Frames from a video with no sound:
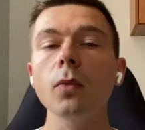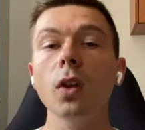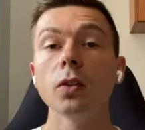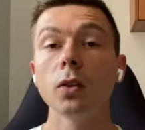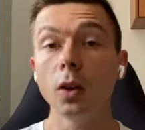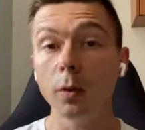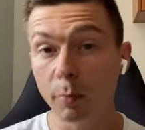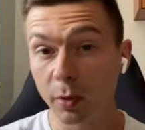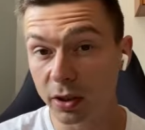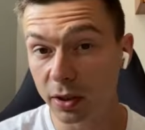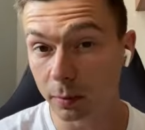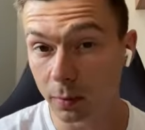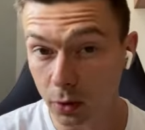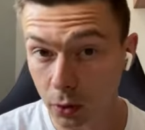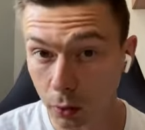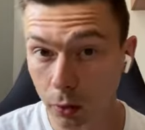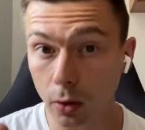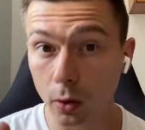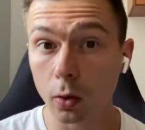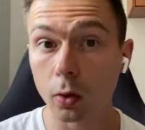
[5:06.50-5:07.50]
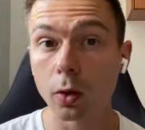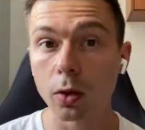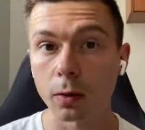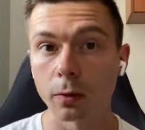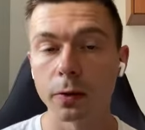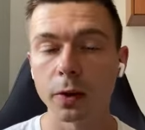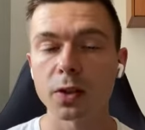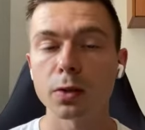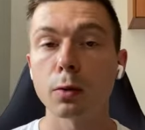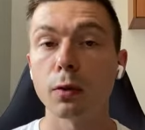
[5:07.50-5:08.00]
No i potem drugi ruch
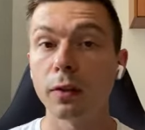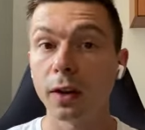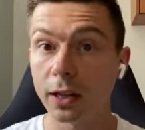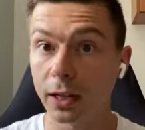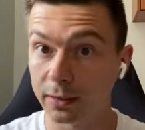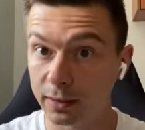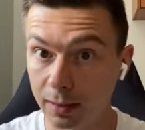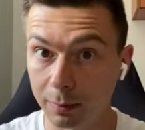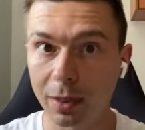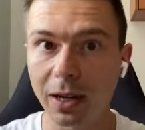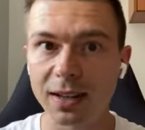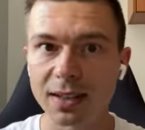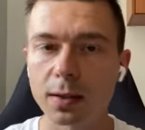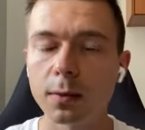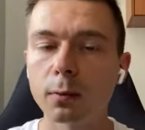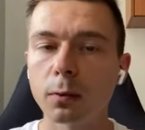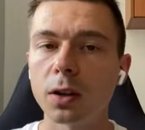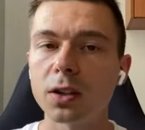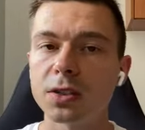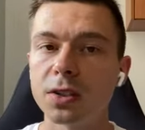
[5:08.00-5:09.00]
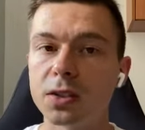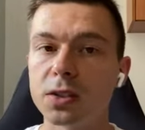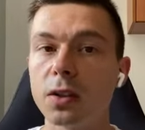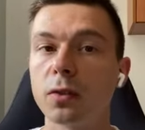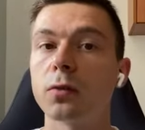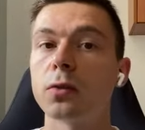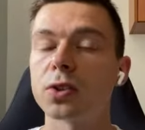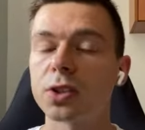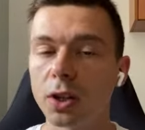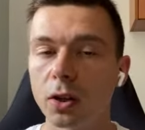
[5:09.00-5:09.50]
wiosłowania, tym razem właśnie
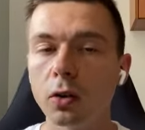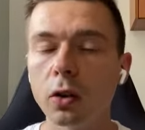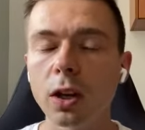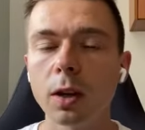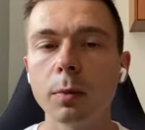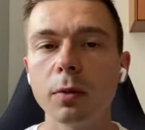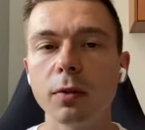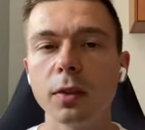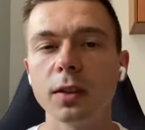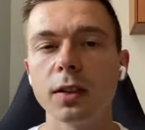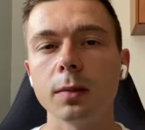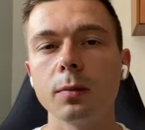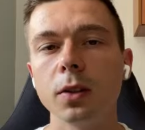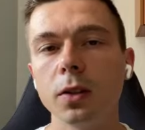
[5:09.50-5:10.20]
znowu szerokim chwytem.